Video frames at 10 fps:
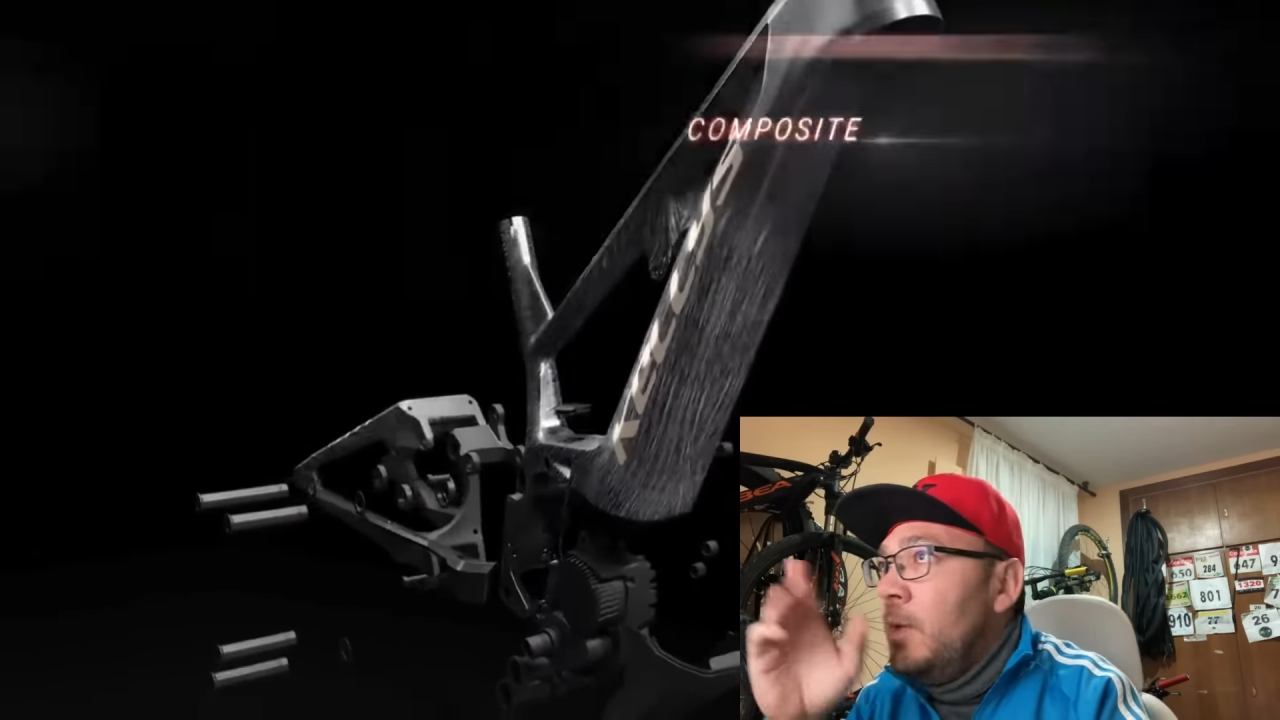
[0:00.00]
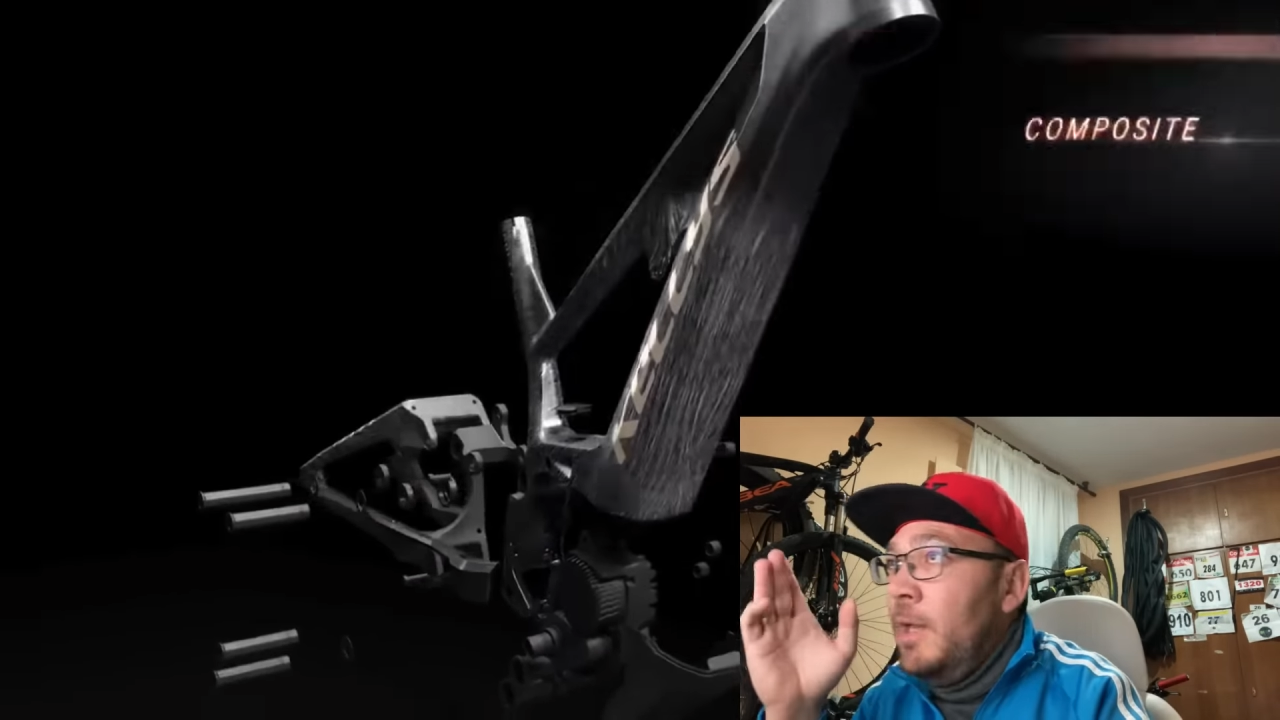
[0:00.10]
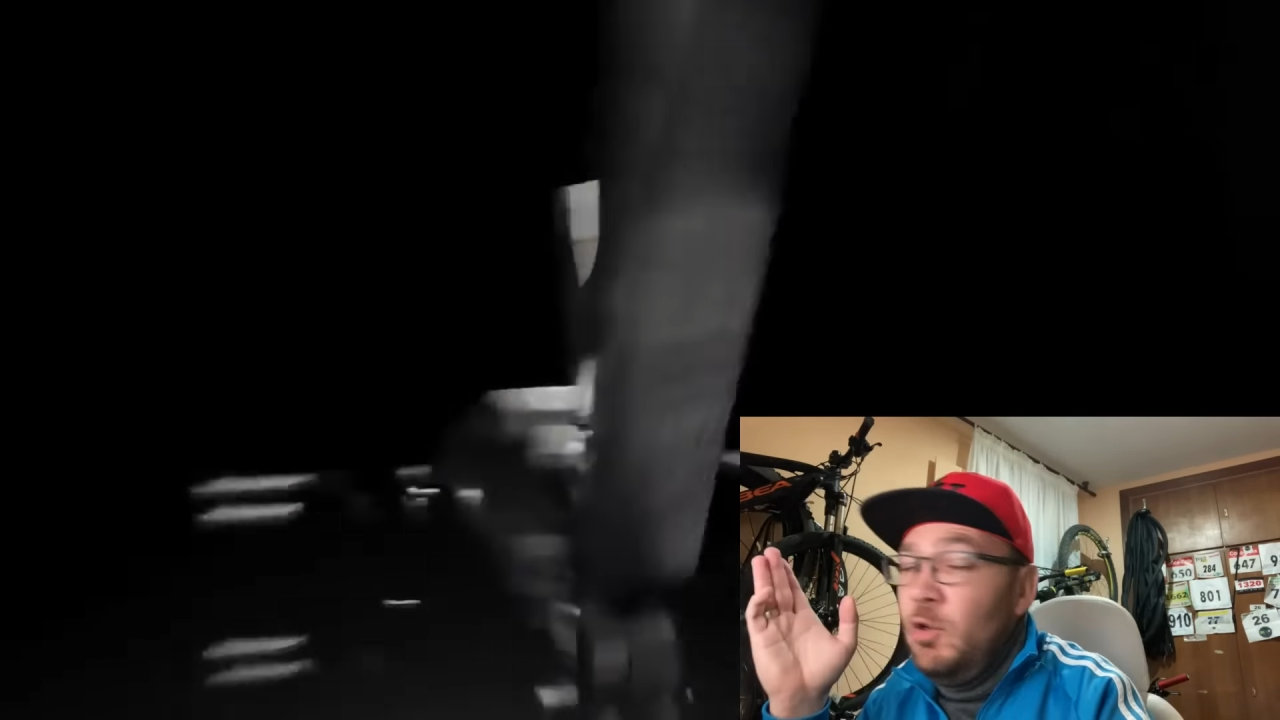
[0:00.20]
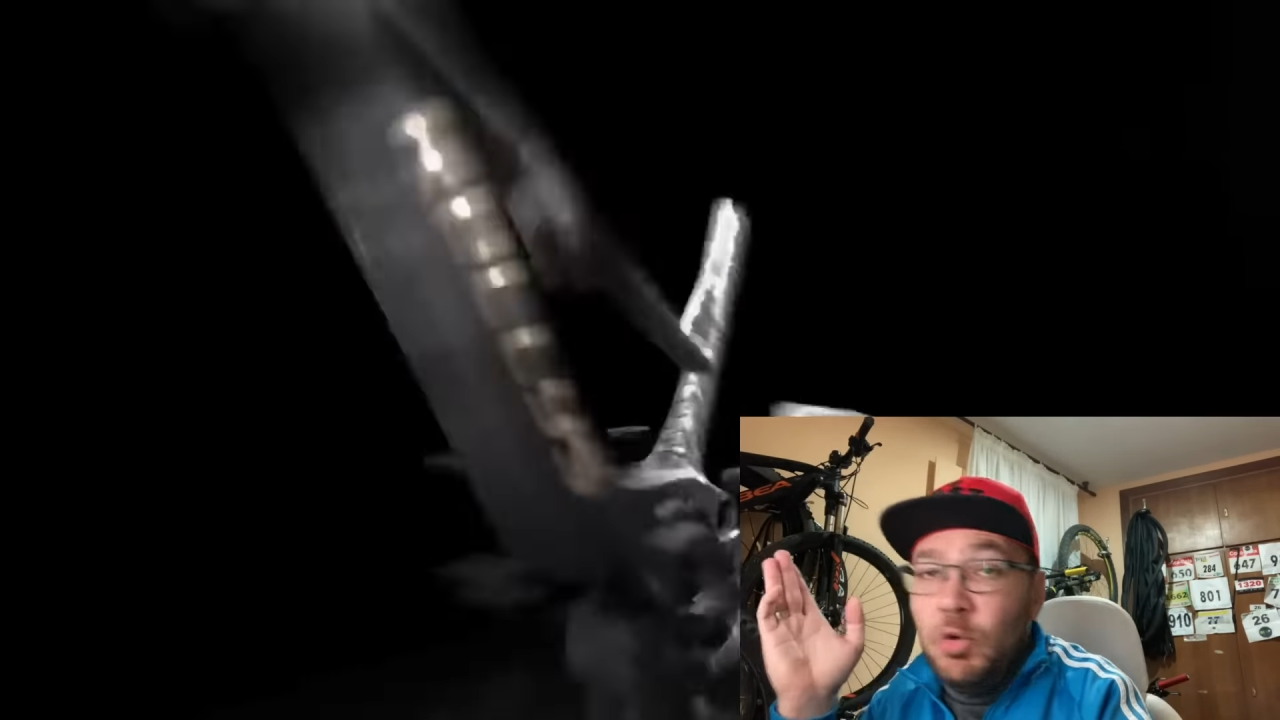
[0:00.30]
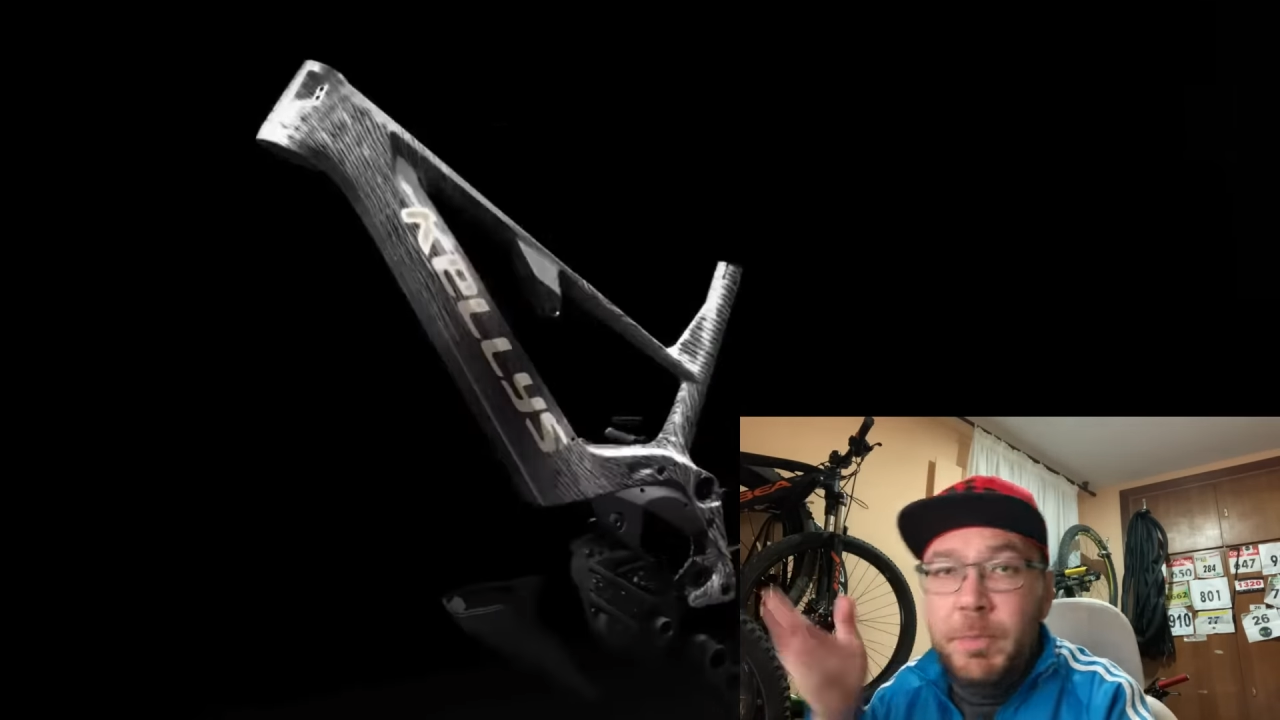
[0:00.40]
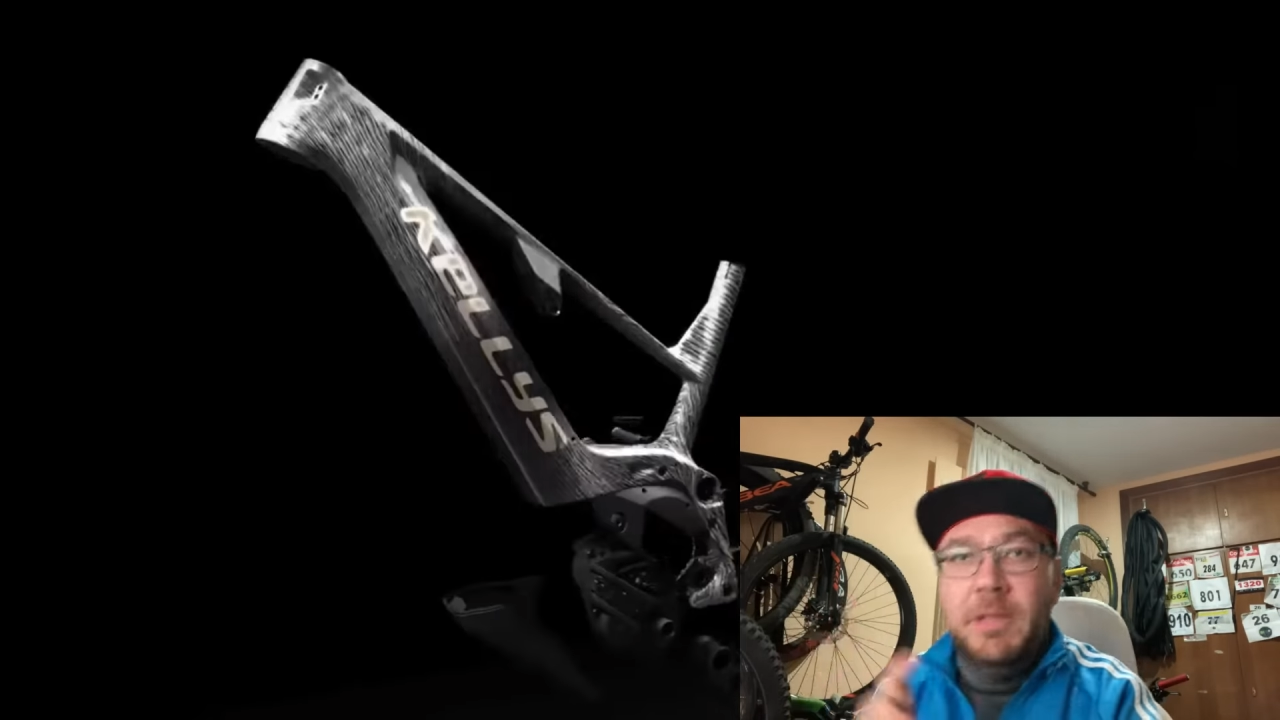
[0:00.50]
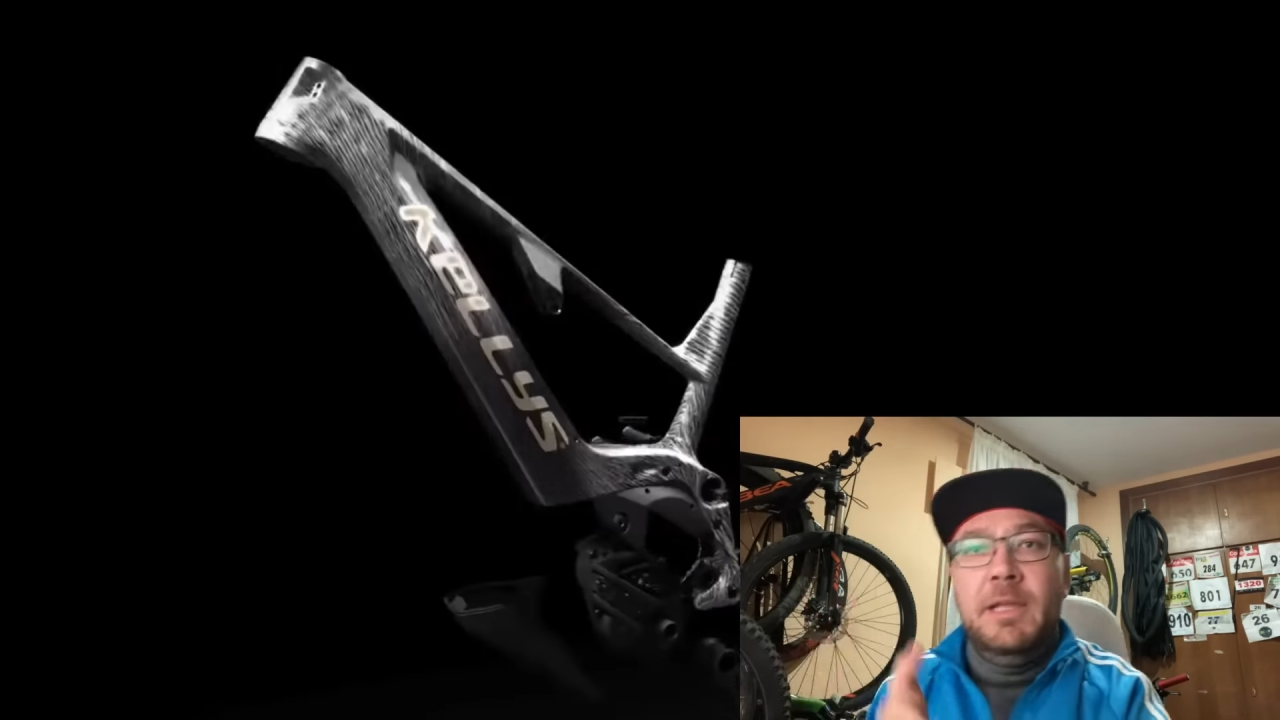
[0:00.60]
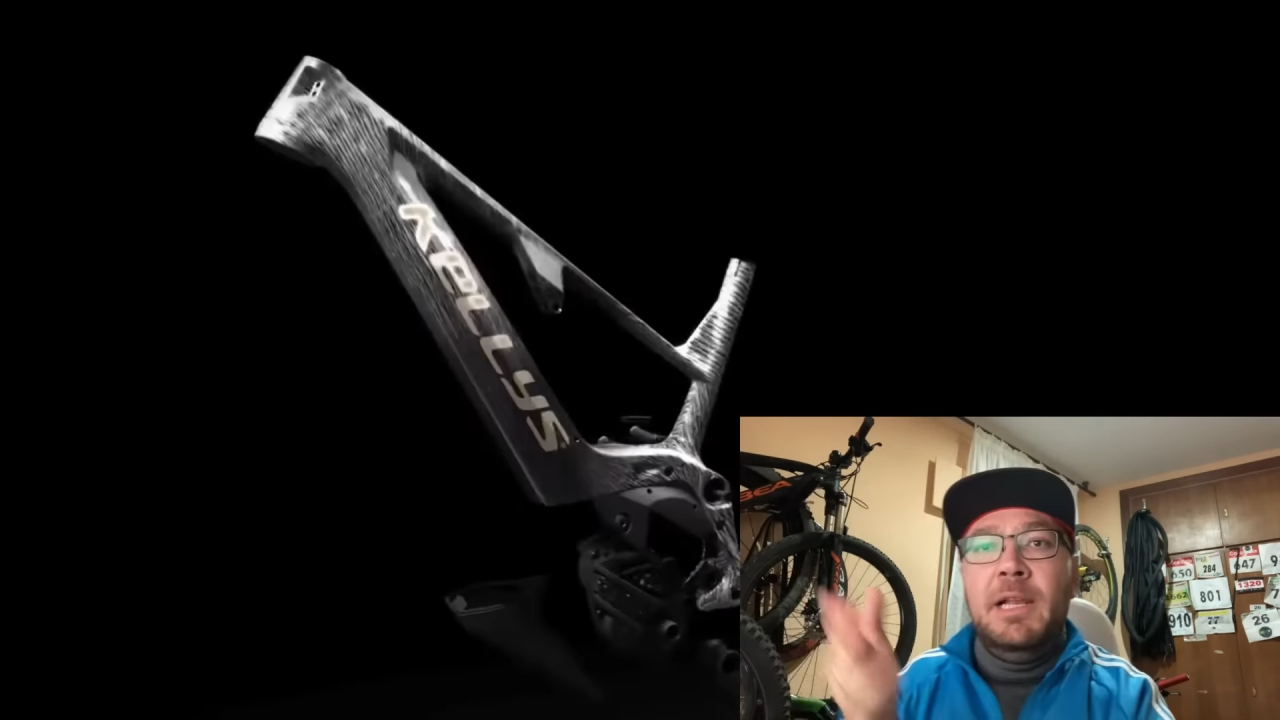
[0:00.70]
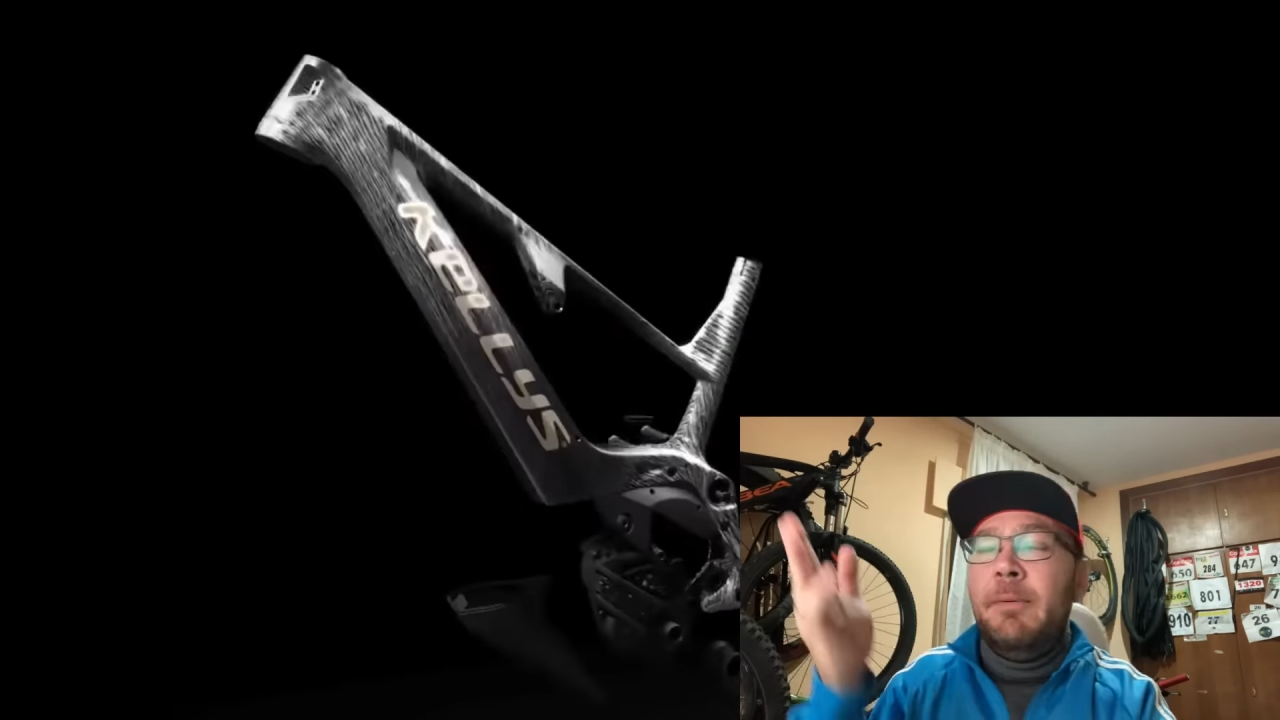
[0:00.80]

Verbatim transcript: El looping de